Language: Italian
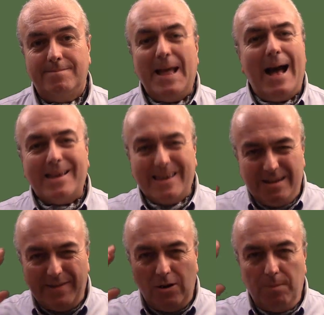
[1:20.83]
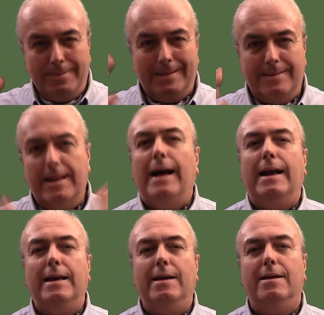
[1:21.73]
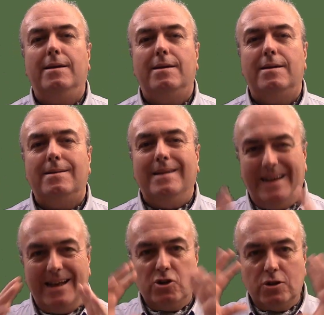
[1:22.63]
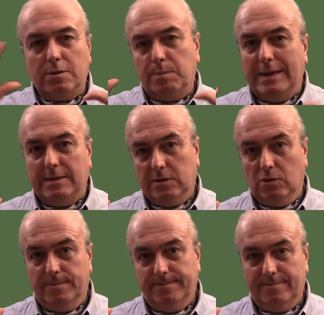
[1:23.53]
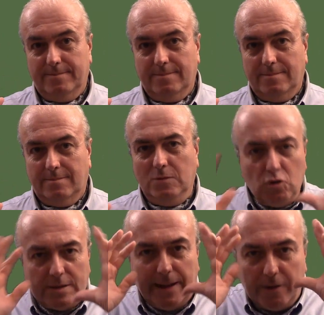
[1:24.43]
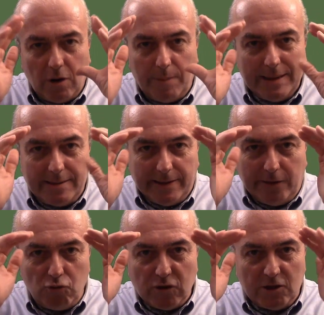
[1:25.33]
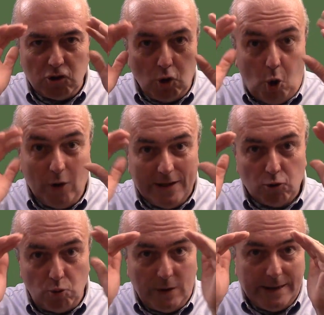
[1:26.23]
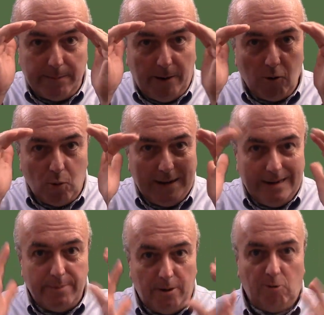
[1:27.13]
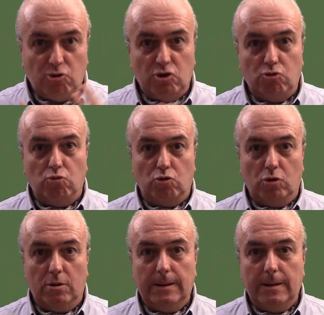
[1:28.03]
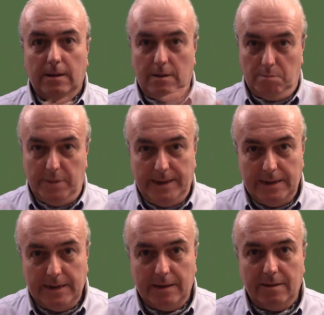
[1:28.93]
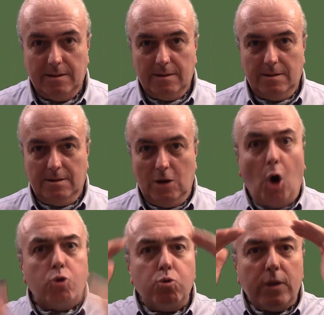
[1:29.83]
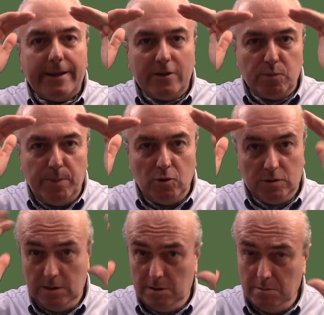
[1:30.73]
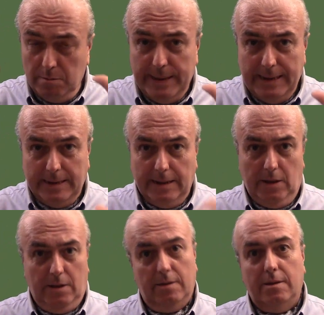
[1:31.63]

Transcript: Anche a livello mentale, lascia spazio. Non stare con la mente chiusa dicendo ho letto un libro, in quel libro c'è tutto. Bene. Ho tutte le risposte. Bene.